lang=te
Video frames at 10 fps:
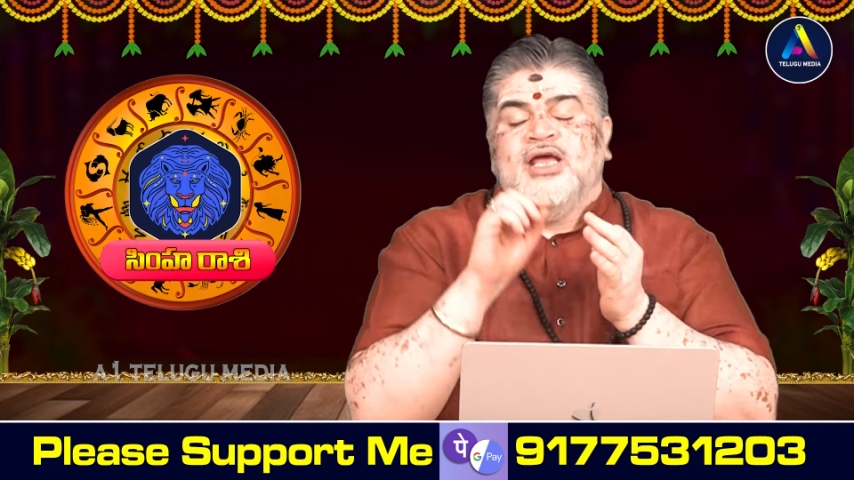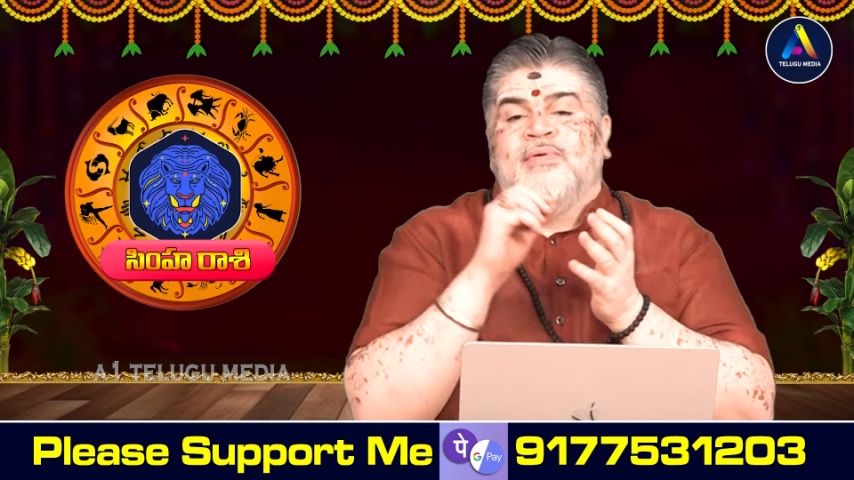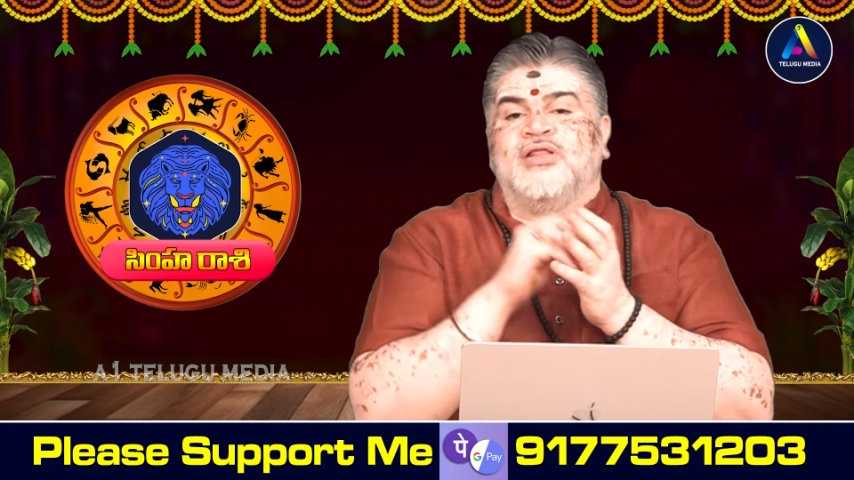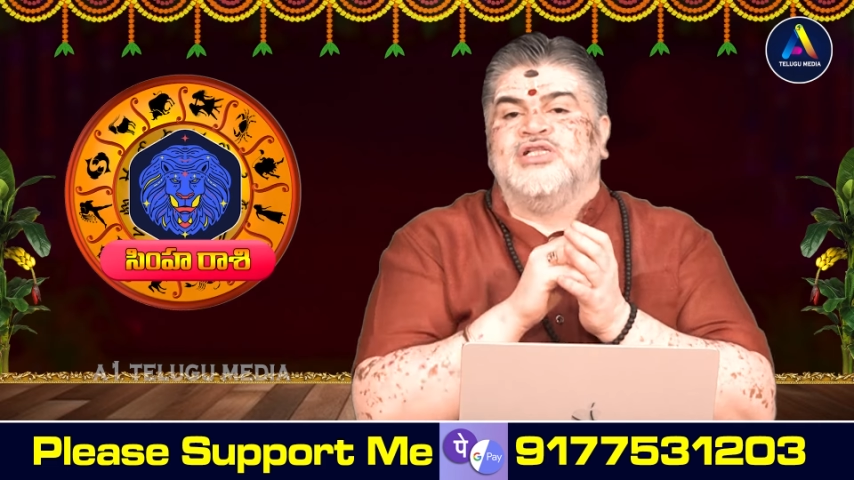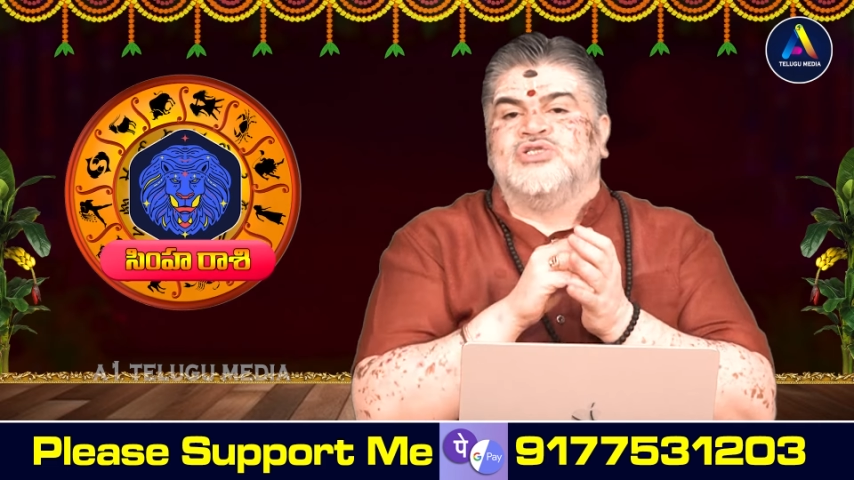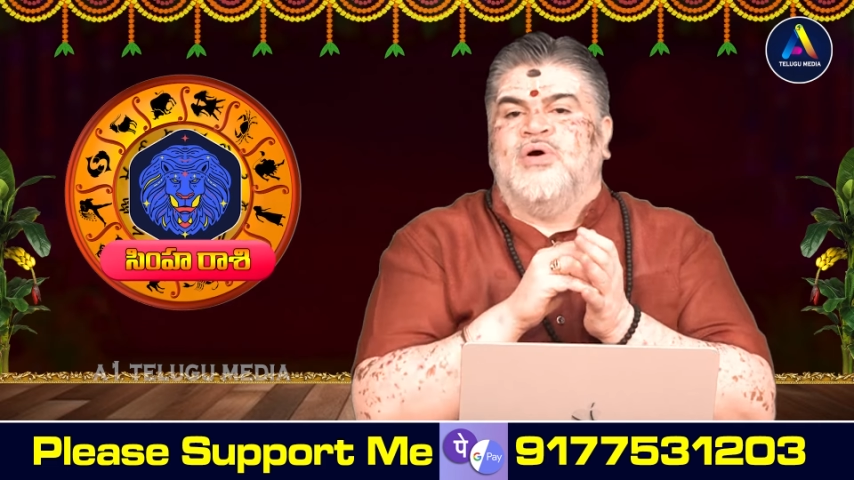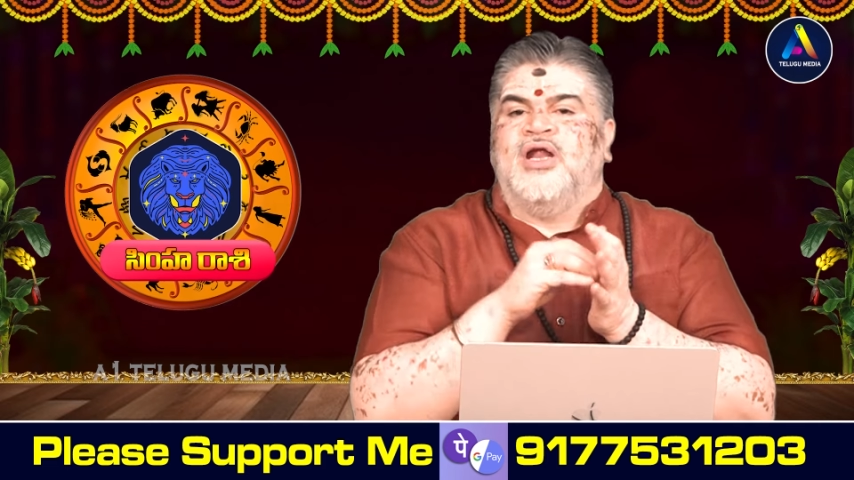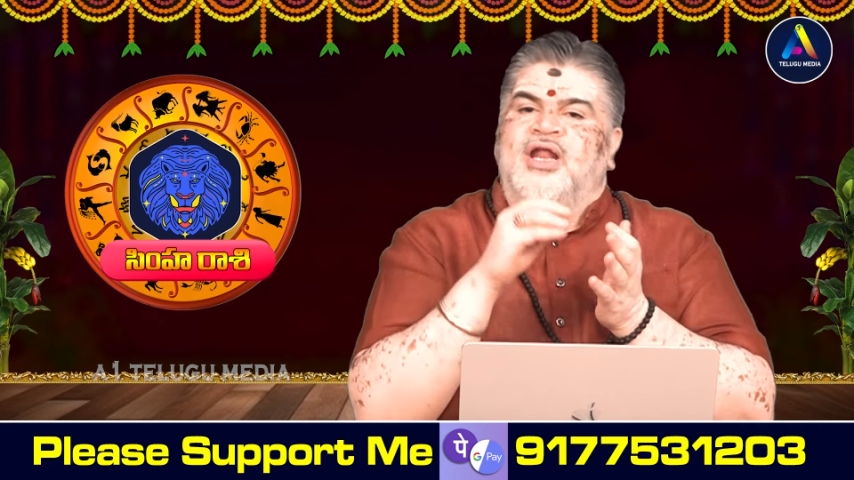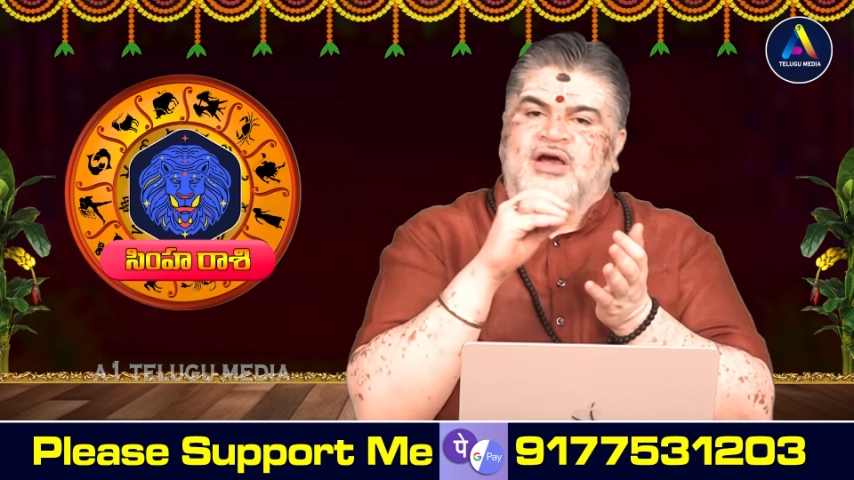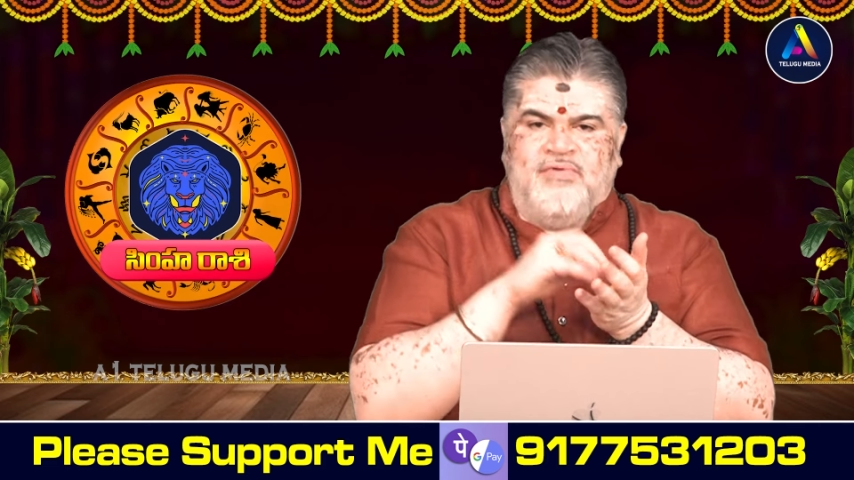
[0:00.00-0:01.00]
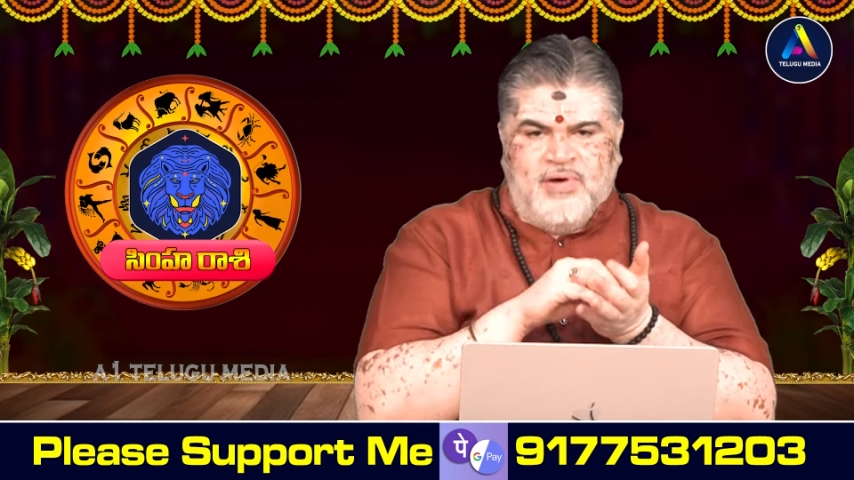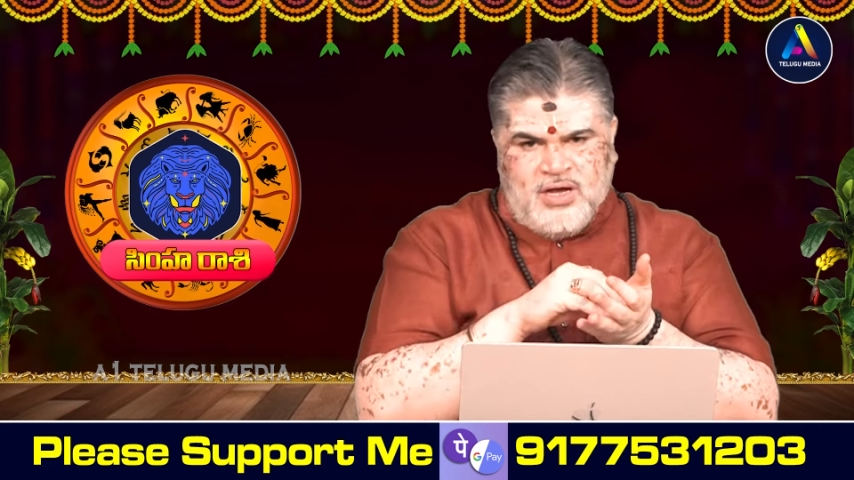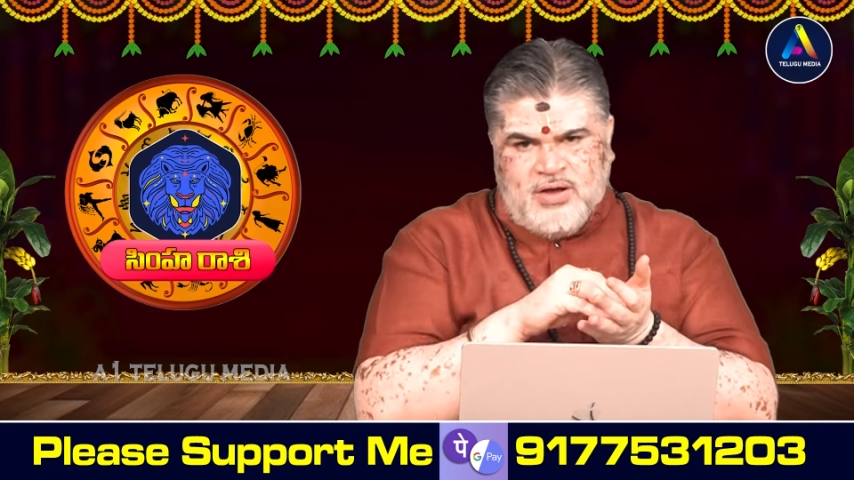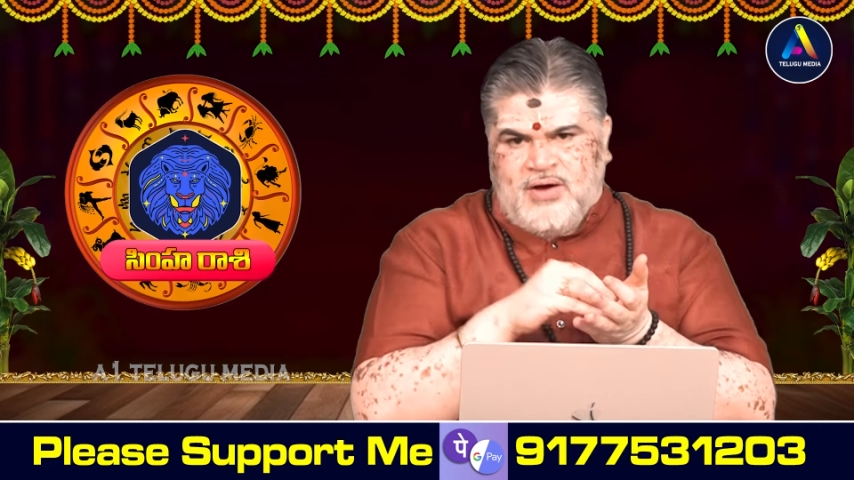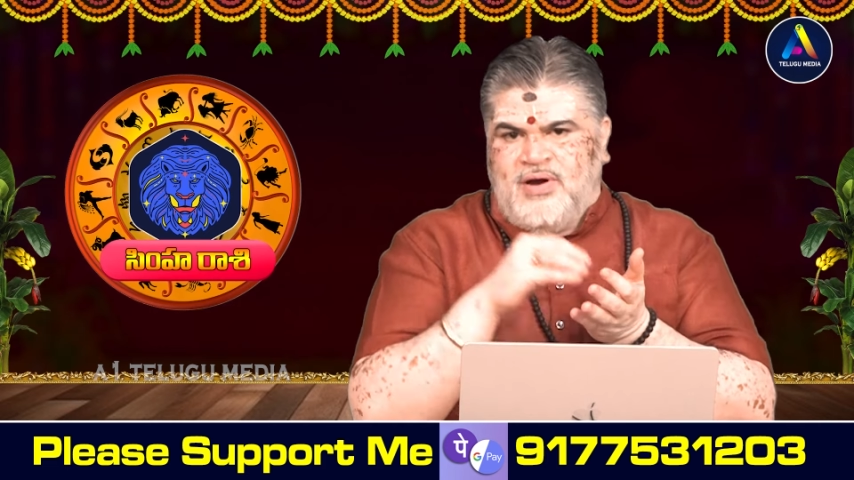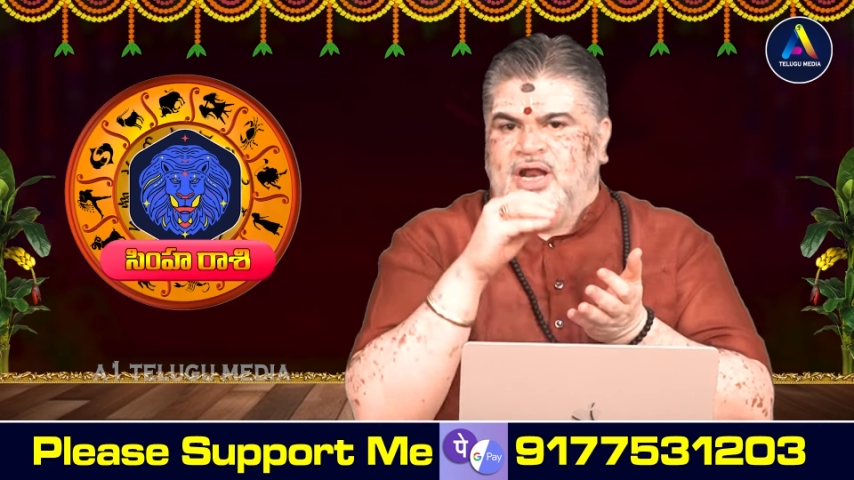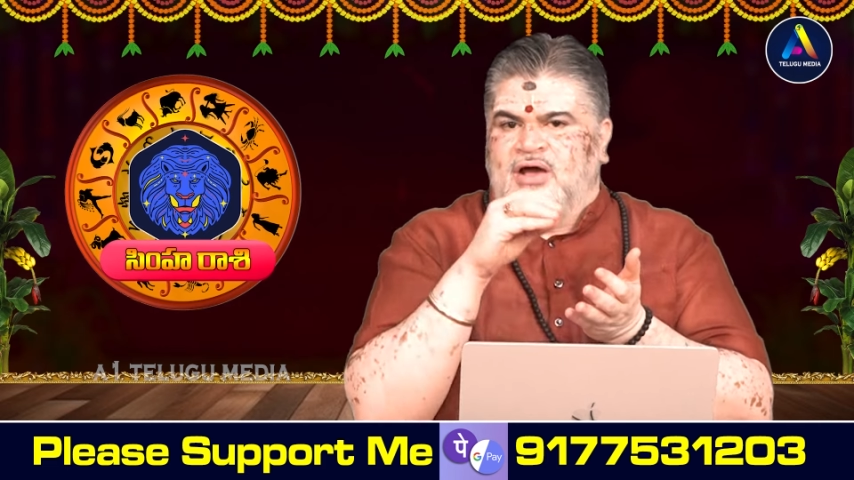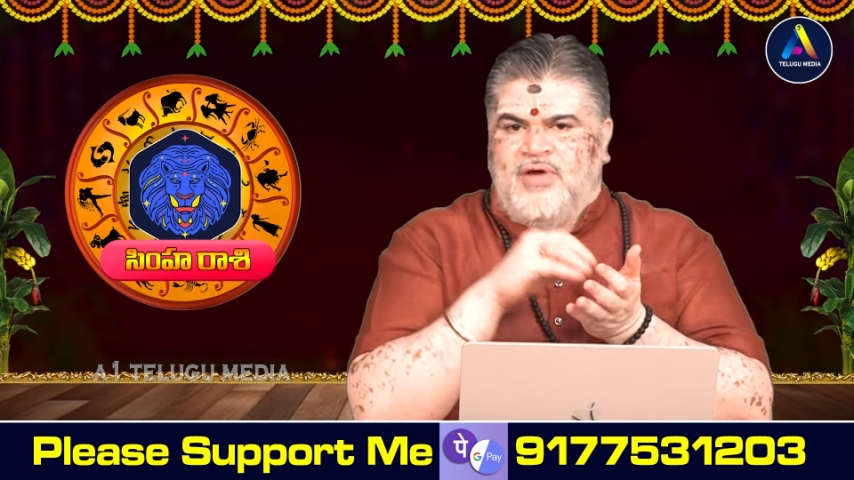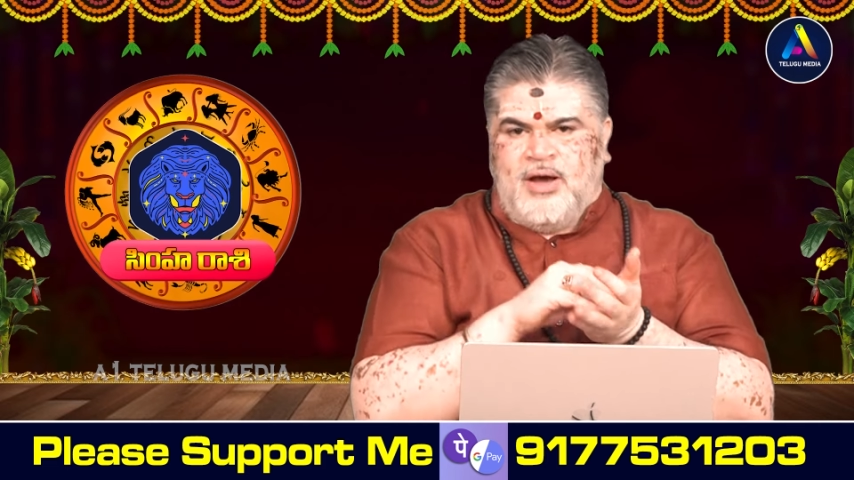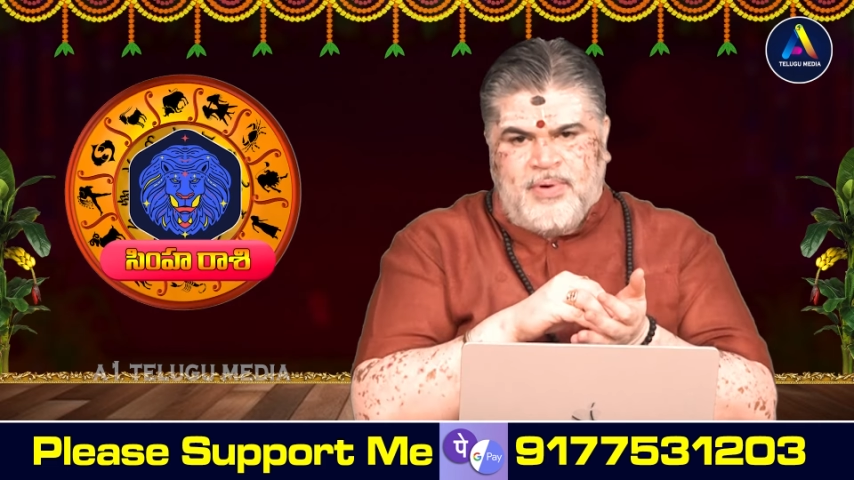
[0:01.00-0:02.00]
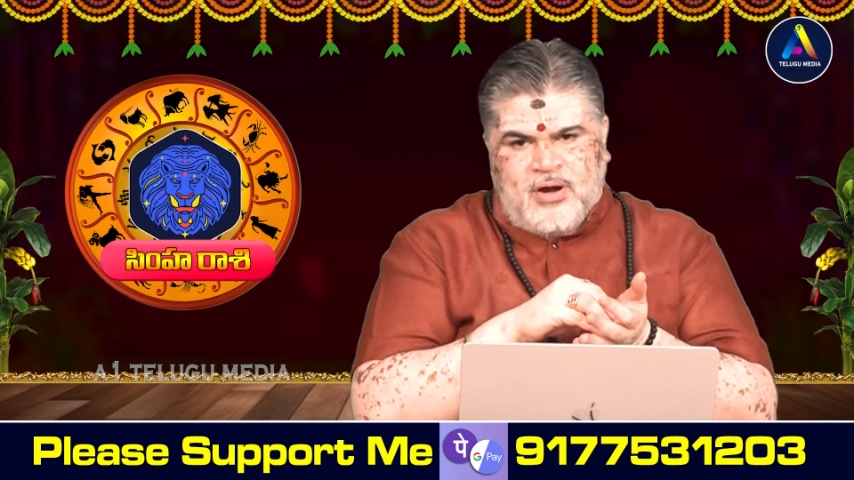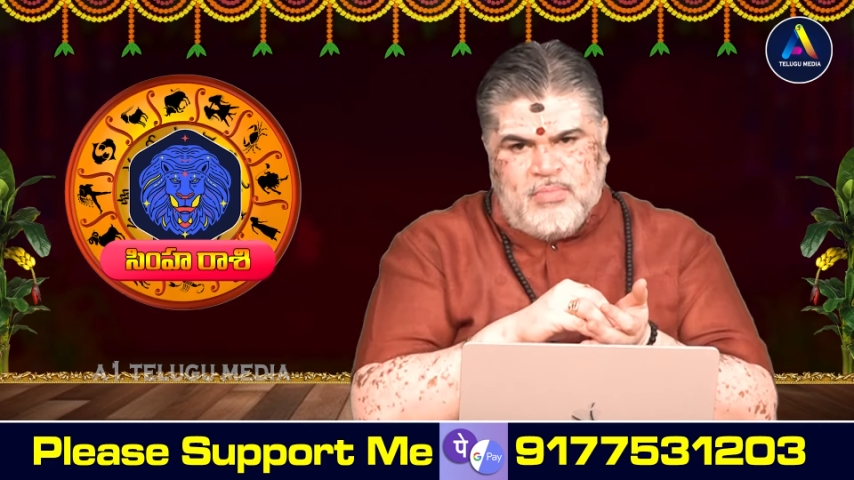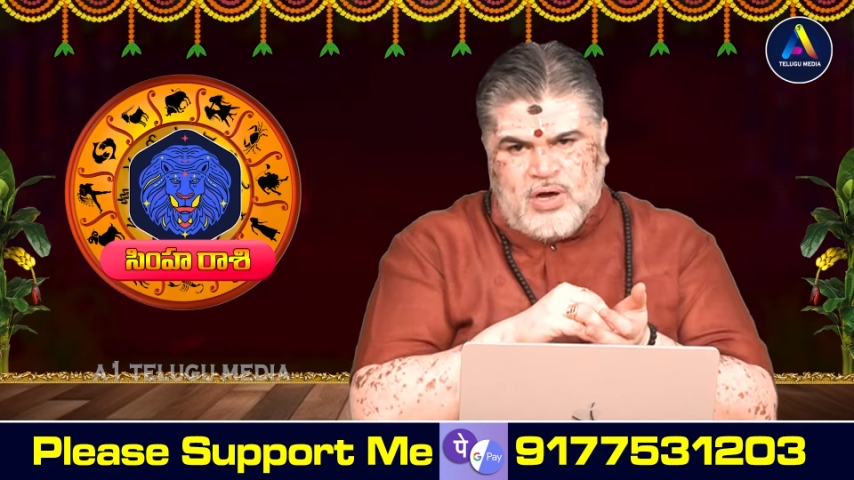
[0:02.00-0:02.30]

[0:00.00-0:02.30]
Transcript: ఎవరు తెలుసుకోవాలి నాకు వివాహం కావాలి నాకు వ్యాపారం